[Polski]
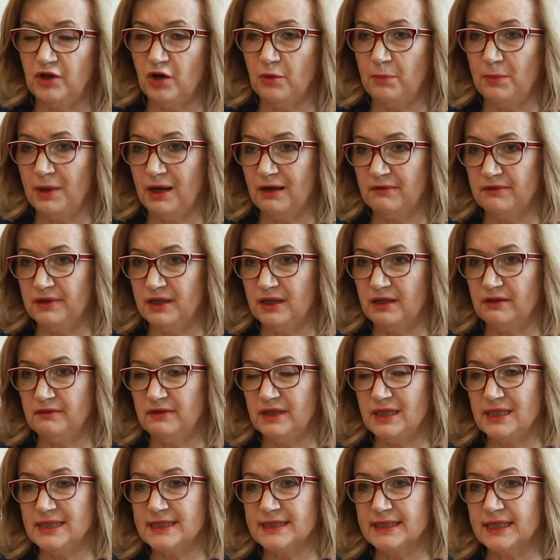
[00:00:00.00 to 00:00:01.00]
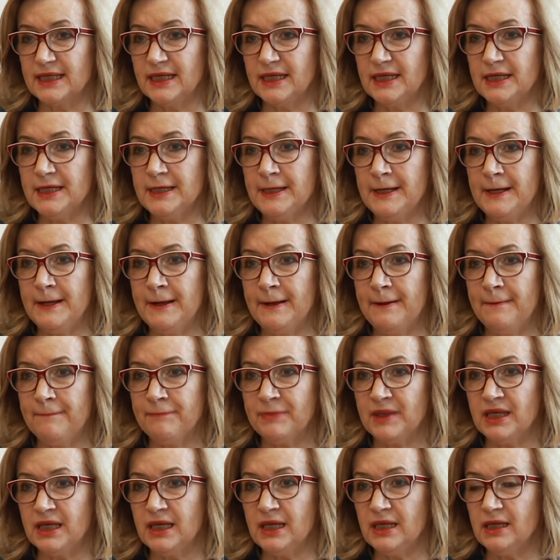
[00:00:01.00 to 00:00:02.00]
Opawie Wiejskiej,
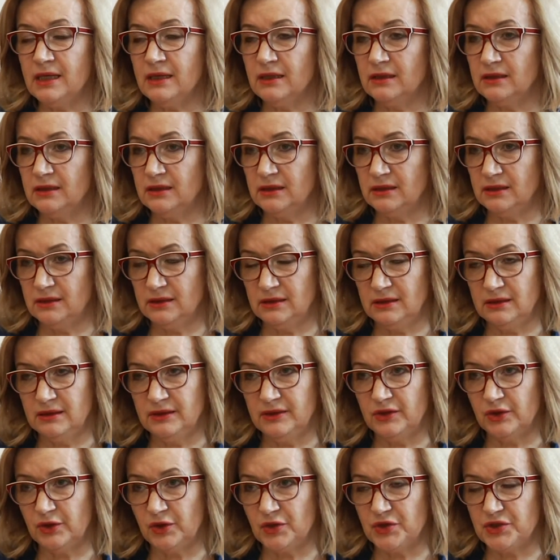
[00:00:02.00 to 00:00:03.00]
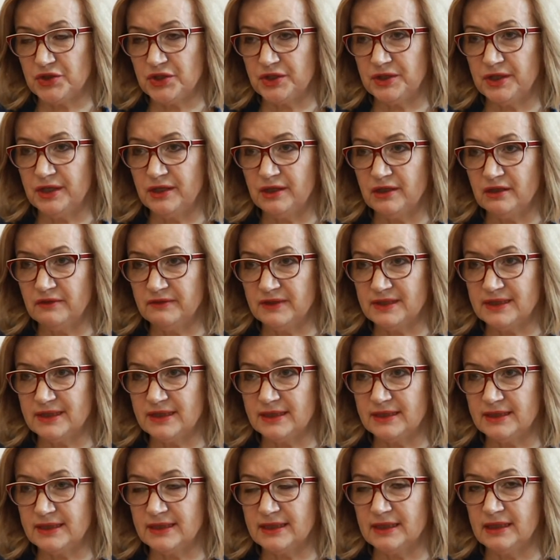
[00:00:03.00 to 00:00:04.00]
i e, dokończenie
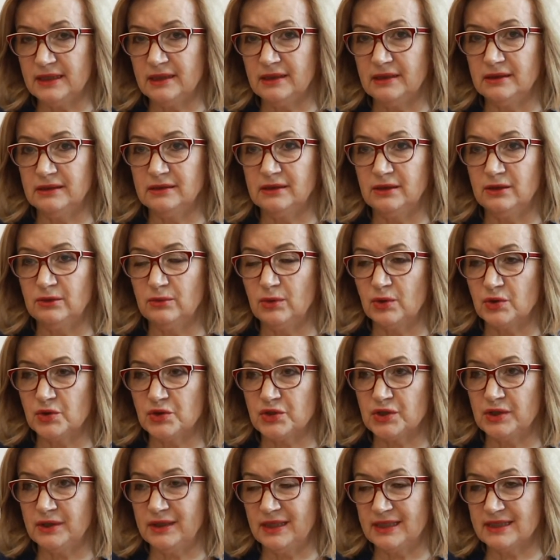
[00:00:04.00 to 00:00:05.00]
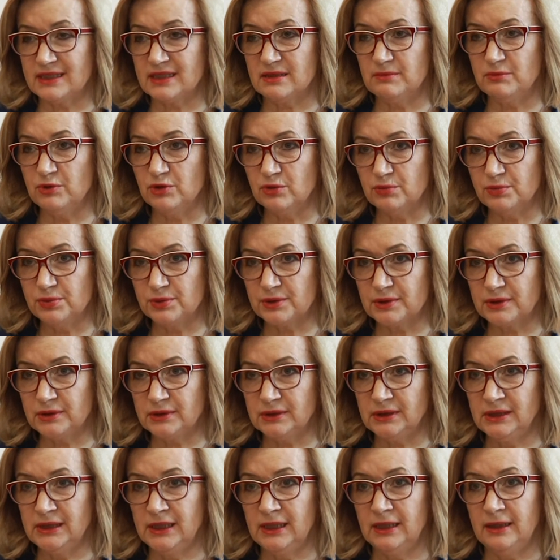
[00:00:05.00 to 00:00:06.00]
inwestycji e, łączy nas Bóbr
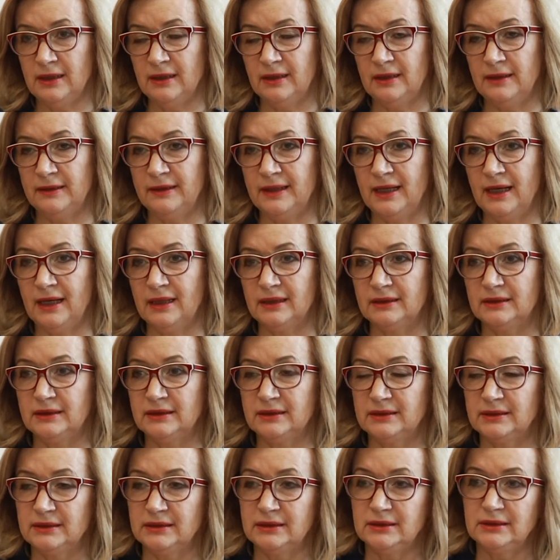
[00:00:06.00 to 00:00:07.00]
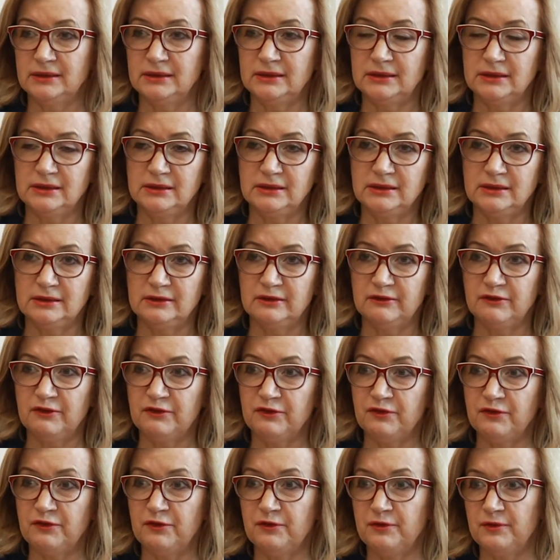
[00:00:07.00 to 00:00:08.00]
nad, e,
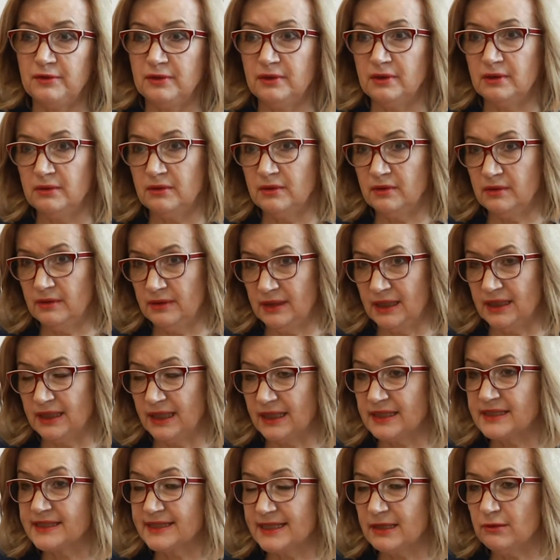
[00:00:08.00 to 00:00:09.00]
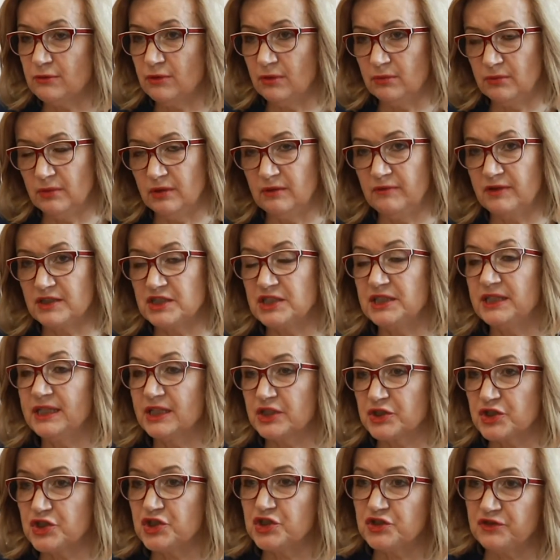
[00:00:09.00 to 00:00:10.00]
w, nad całą, właśnie
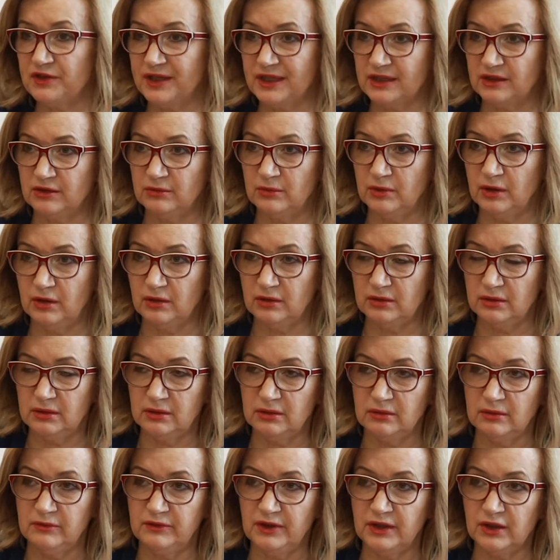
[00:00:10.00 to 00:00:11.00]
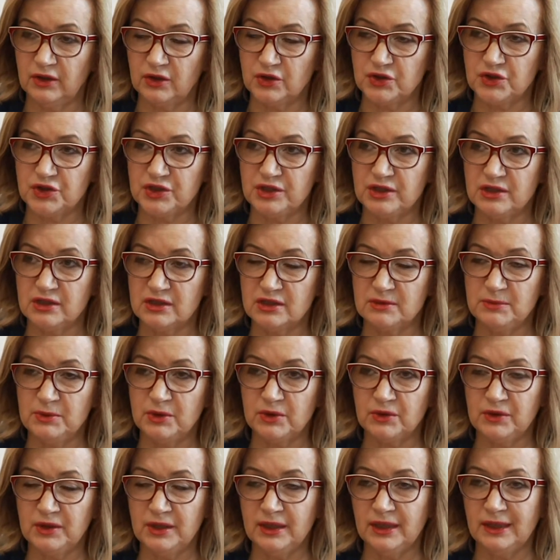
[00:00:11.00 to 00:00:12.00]
nad czwartą wielkości
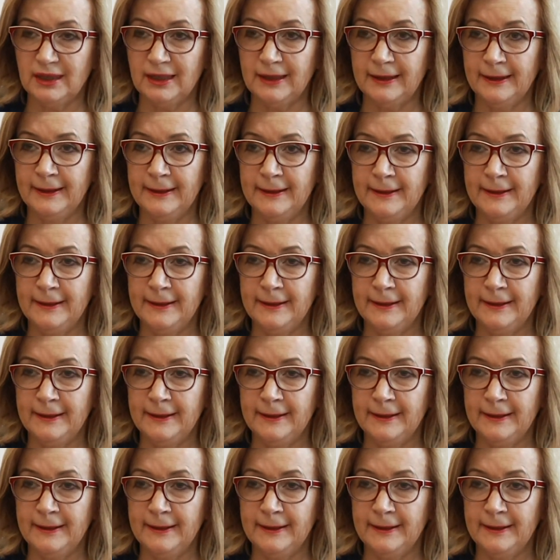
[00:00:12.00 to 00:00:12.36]
zbiornika